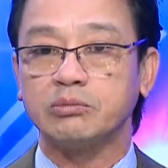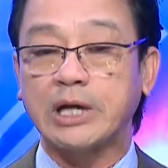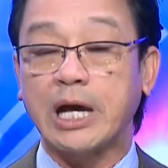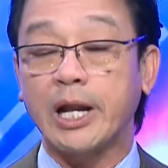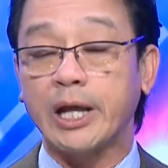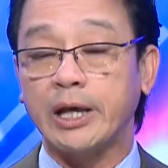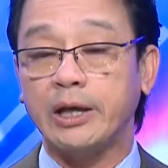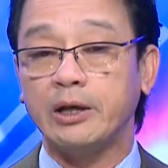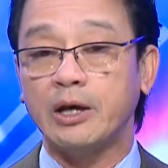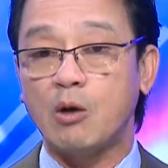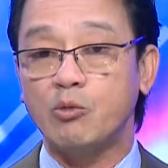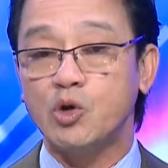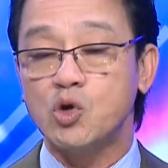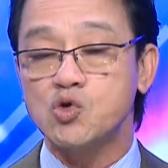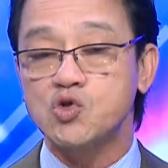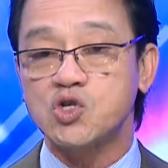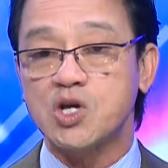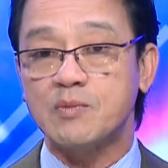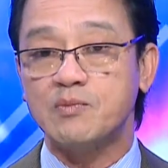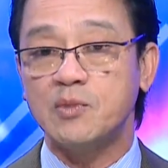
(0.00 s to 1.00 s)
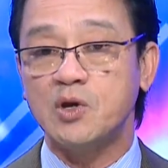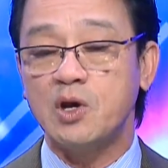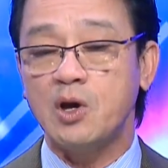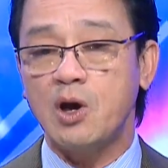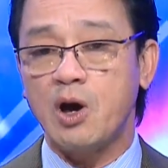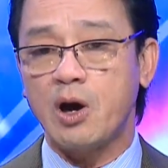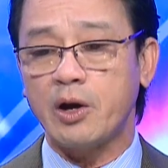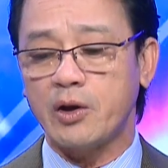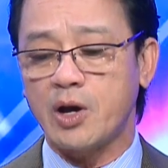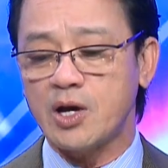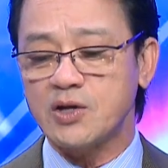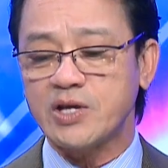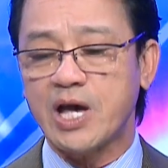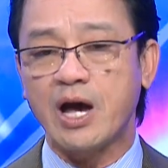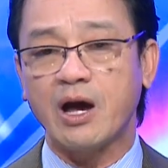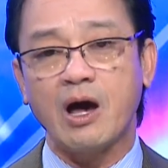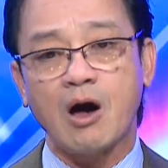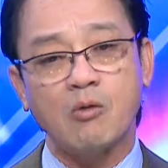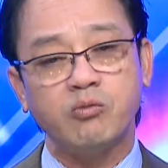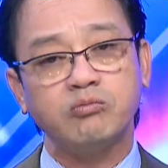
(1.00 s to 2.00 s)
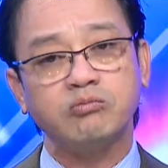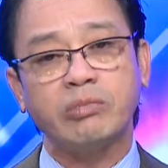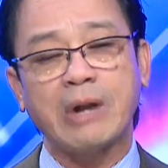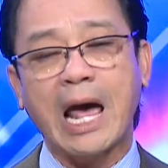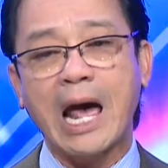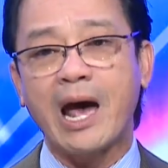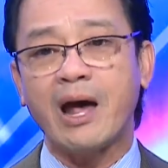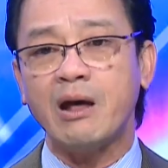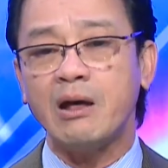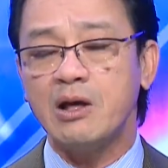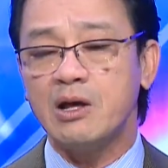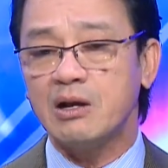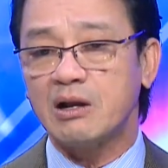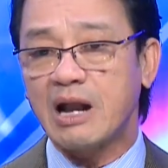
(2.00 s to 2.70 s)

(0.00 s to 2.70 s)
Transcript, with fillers: Cali ông Newsom họ nói rằng ông đã